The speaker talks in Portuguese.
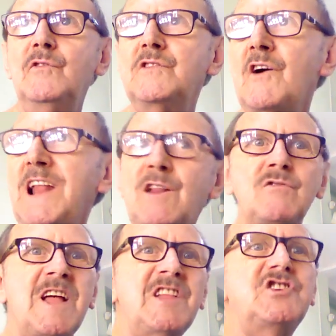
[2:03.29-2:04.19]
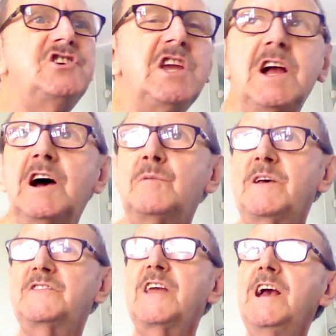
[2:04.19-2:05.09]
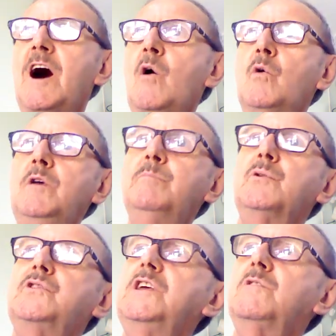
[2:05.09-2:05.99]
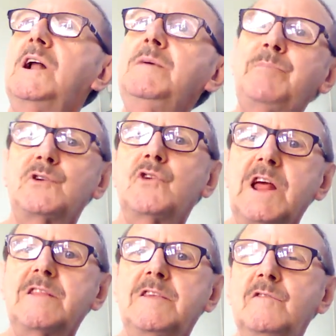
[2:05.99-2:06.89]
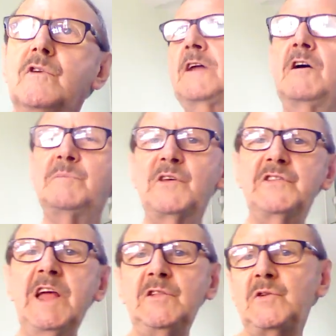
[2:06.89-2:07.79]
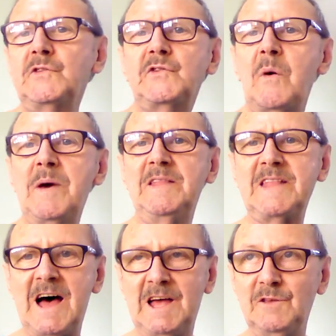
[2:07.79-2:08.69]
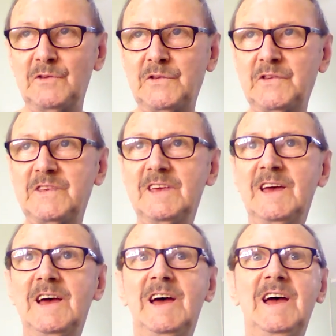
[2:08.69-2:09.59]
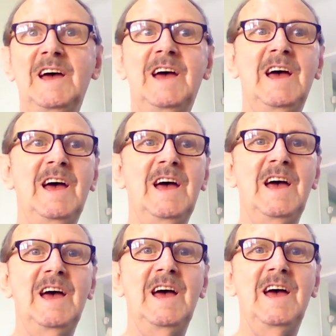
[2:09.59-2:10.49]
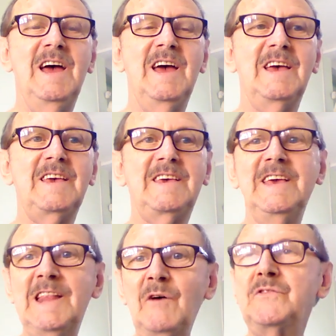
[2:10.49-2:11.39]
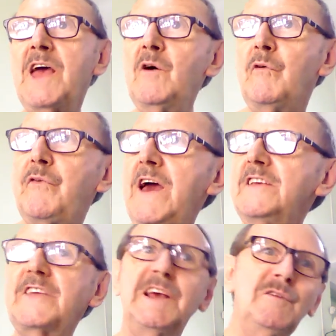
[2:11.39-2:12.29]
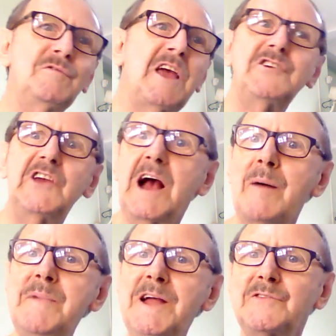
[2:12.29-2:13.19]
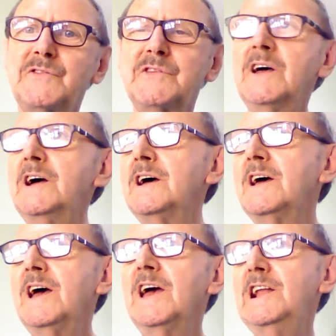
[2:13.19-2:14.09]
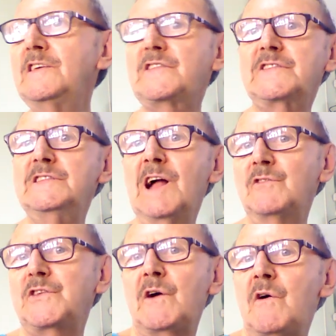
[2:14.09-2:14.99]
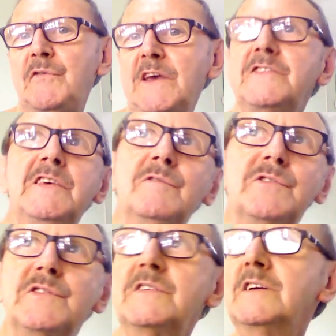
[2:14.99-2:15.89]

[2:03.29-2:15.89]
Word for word: Então ela não está te xingando, mas tem algo embutido ali pejorativo. Então, irmãos, nem todos os comentários é, que não tem ofensa, que não tem xingamentos, eles não são ofensivos.